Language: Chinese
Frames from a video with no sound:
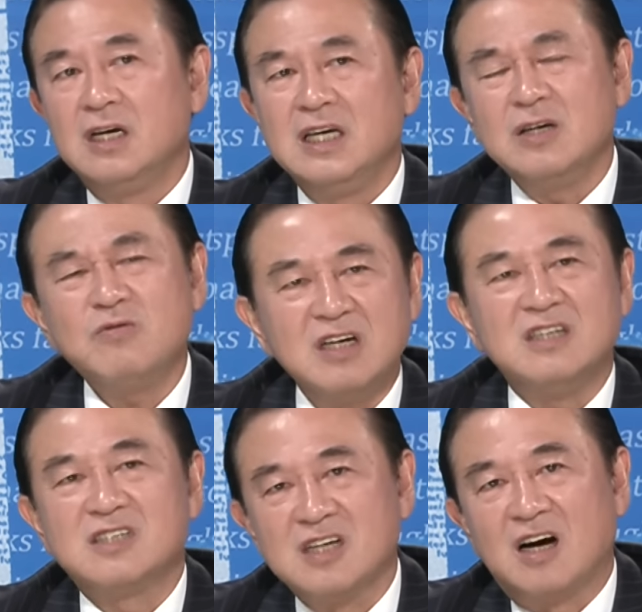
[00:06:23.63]
因为
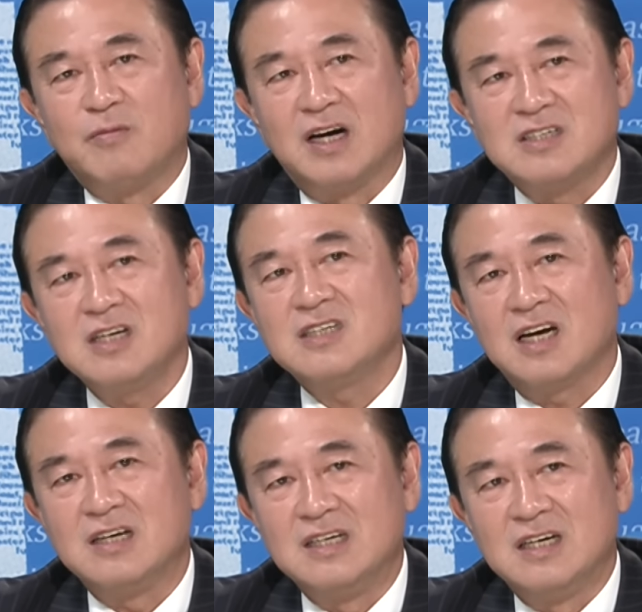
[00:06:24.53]
你知道吗？现
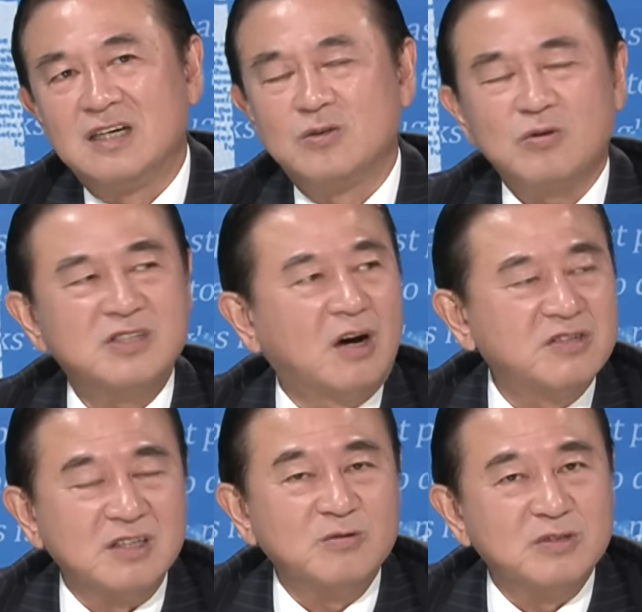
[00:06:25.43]
在很多小
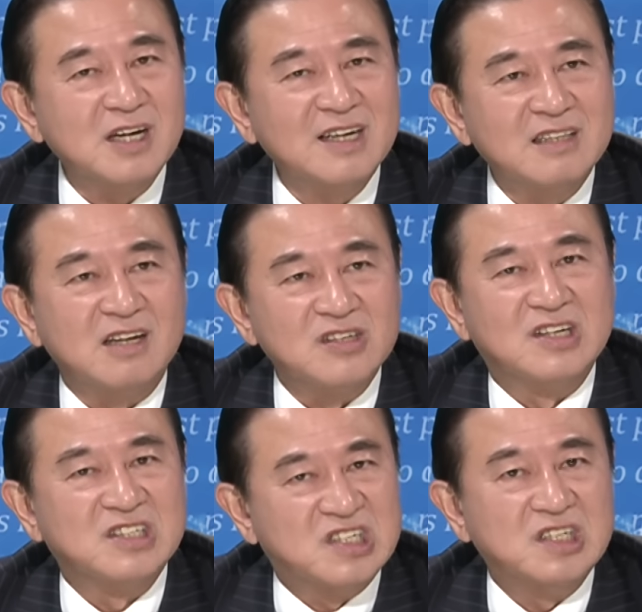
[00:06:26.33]
型股现在在等一
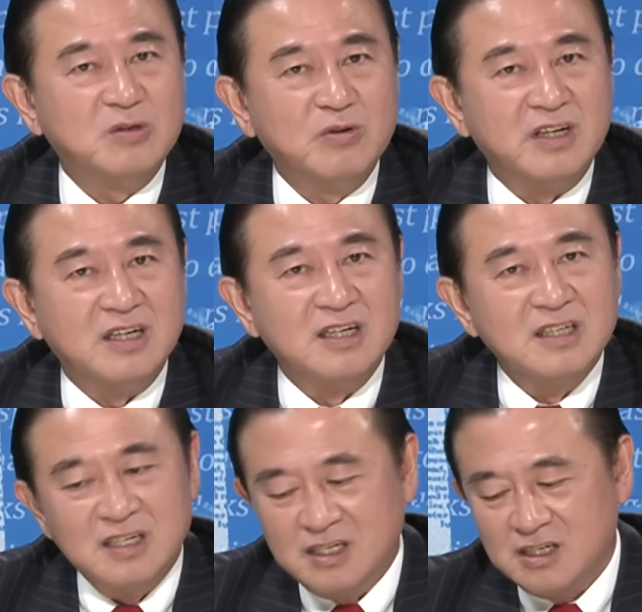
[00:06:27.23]
个机会。
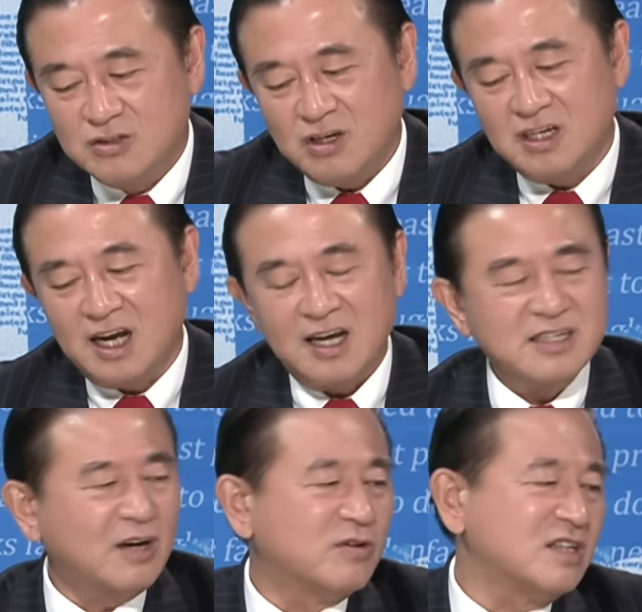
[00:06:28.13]
所以你看看，
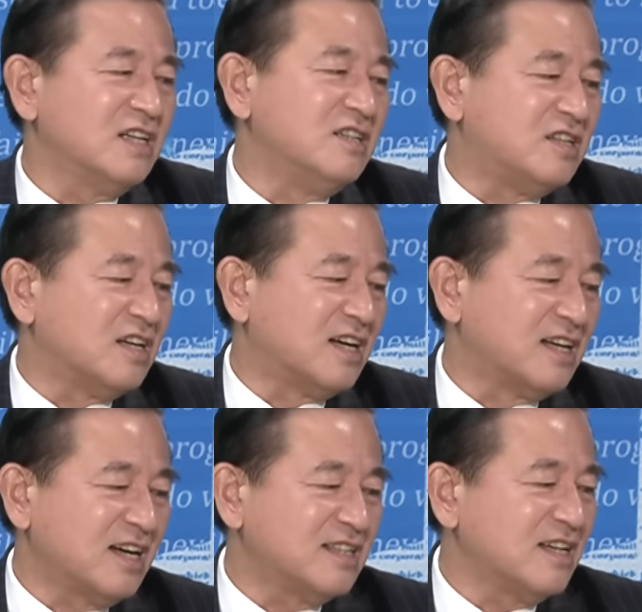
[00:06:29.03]
像我这个以前呢，你看